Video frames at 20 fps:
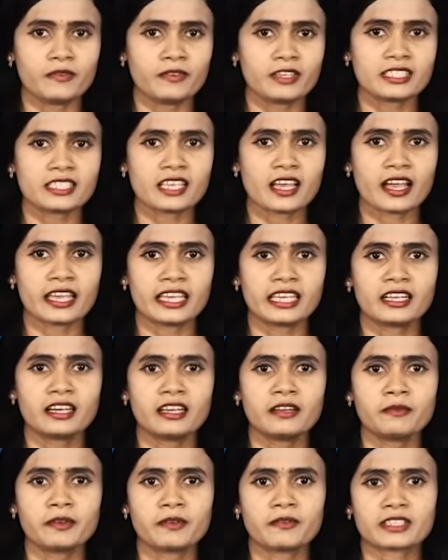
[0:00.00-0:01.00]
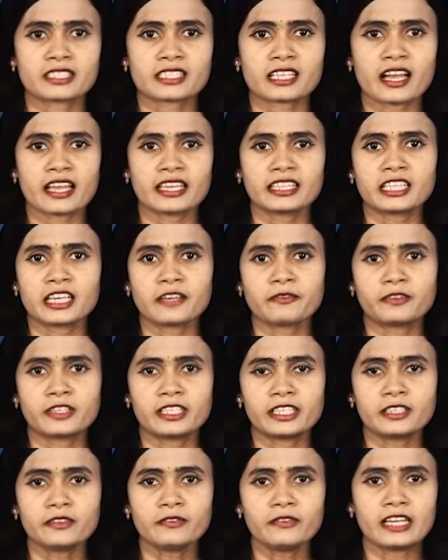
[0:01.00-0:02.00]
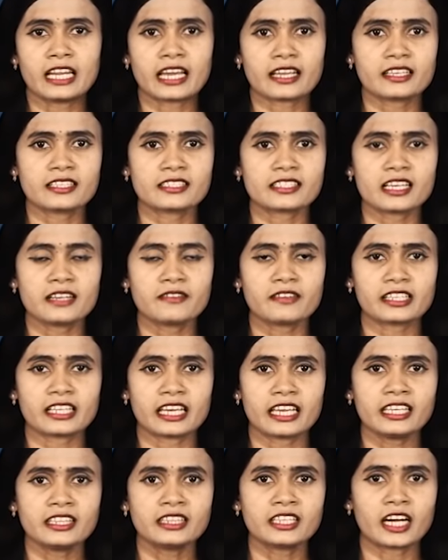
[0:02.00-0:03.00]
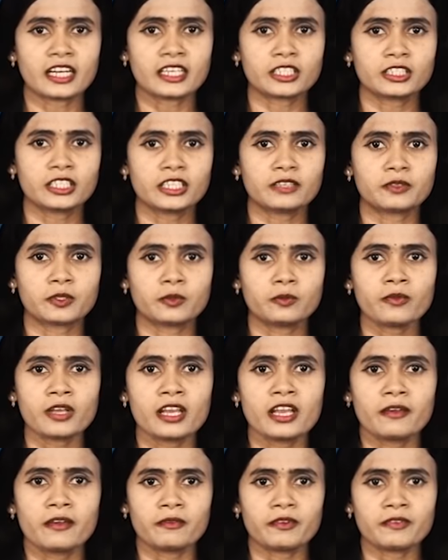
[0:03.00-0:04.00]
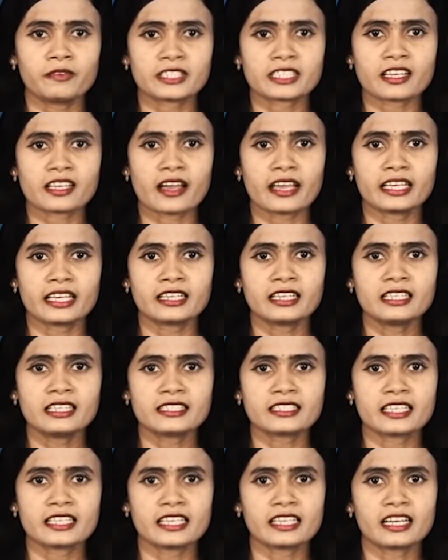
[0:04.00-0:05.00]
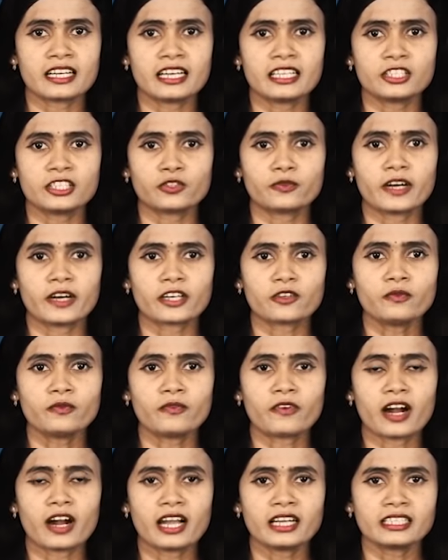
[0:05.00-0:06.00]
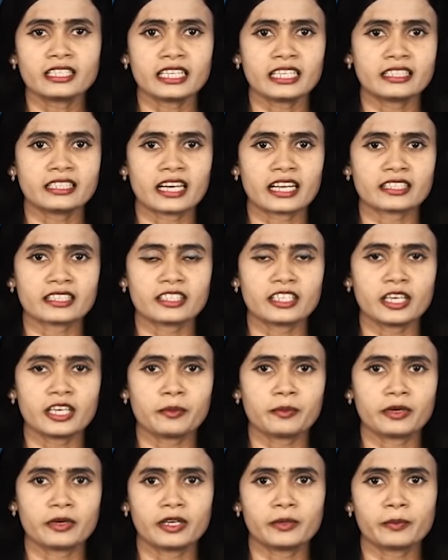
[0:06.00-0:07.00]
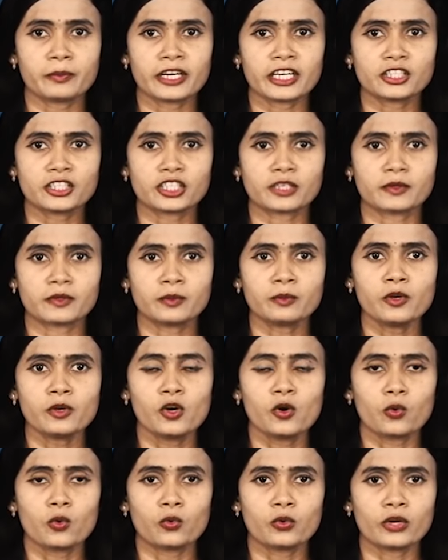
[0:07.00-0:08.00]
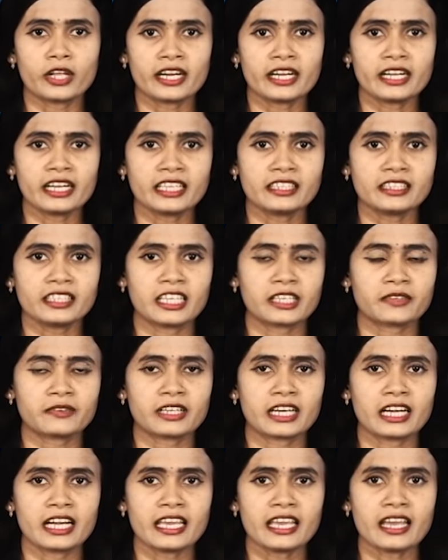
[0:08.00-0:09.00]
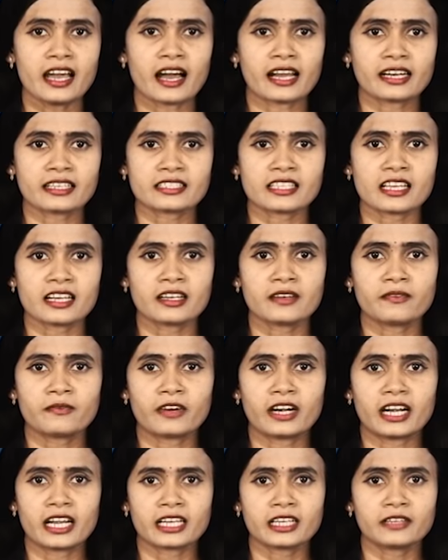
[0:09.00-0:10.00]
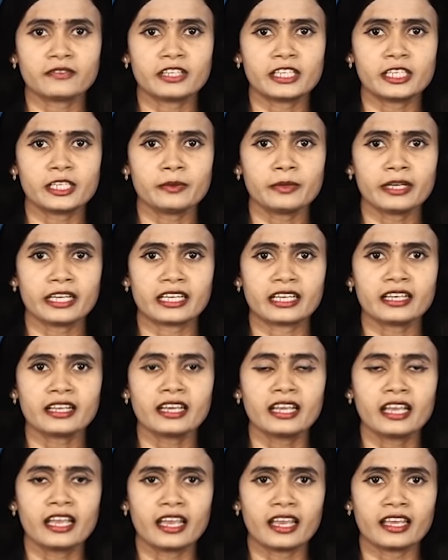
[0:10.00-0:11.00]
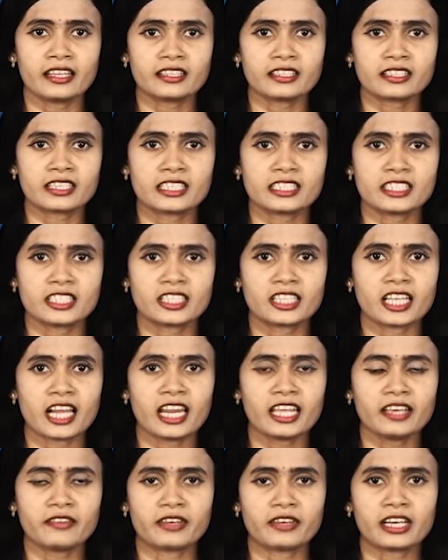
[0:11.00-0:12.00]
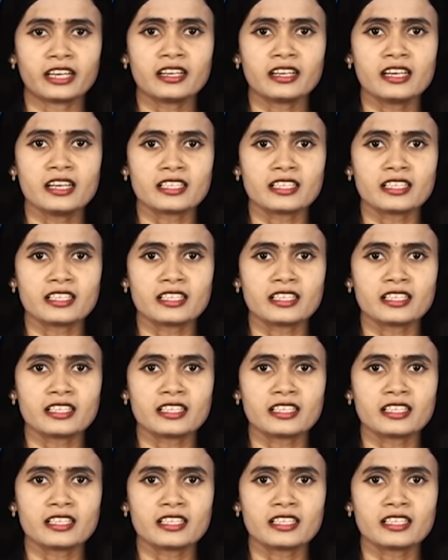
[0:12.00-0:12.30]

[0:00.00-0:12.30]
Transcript: விவசாயிகள் விவசாயத்தை விட்டு விலகிச் செல்வதை தடுக்கவும் விவசாயிகள் சீரழிந்து வரும் வாழ்க்கை தரத்தினை மேம்படுத்தவும் உடனடி தீர்வுகளை அரசாங்கம் வழங்க வேண்டும் என எதிர்க்கட்சி தலைவர்